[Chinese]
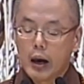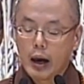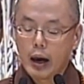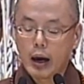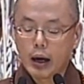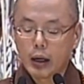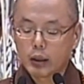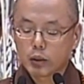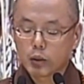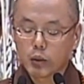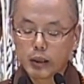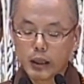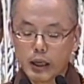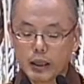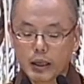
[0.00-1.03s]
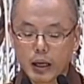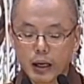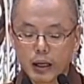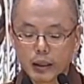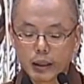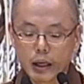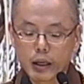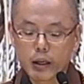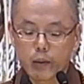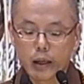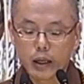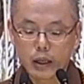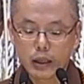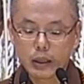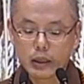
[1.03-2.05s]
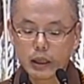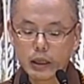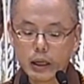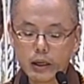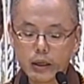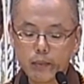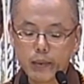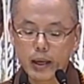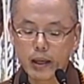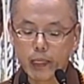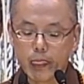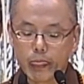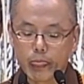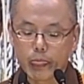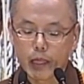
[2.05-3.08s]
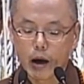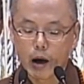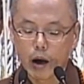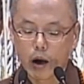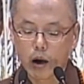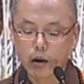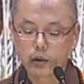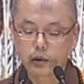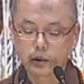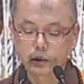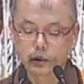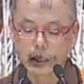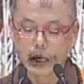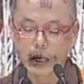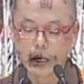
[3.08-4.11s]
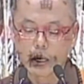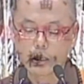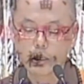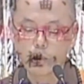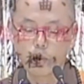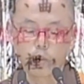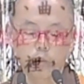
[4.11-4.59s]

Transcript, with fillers: 哎，昨天呢给各位听了一遍。好，那因为